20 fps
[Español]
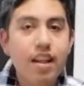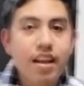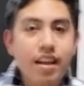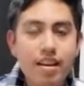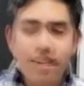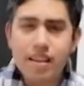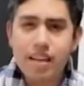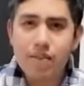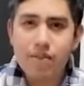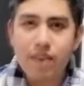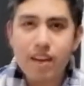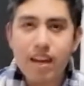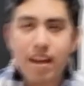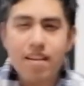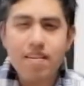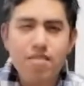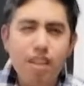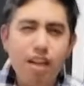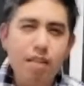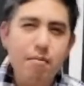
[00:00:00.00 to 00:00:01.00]
¿Qué significa
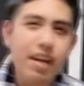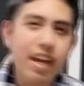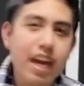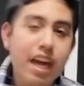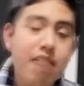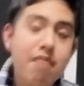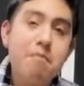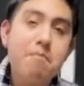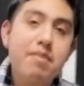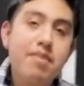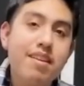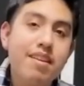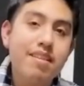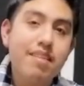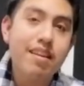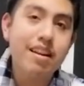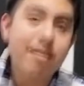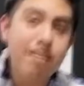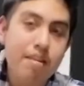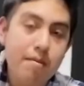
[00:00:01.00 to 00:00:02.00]
esto? Que mi cara va a empezar a
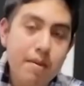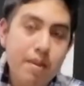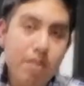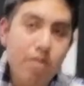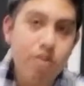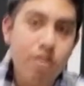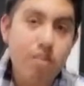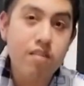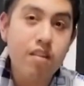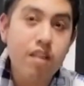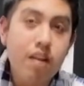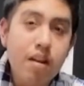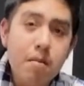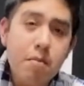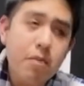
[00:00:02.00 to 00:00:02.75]
salir en los videojuegos.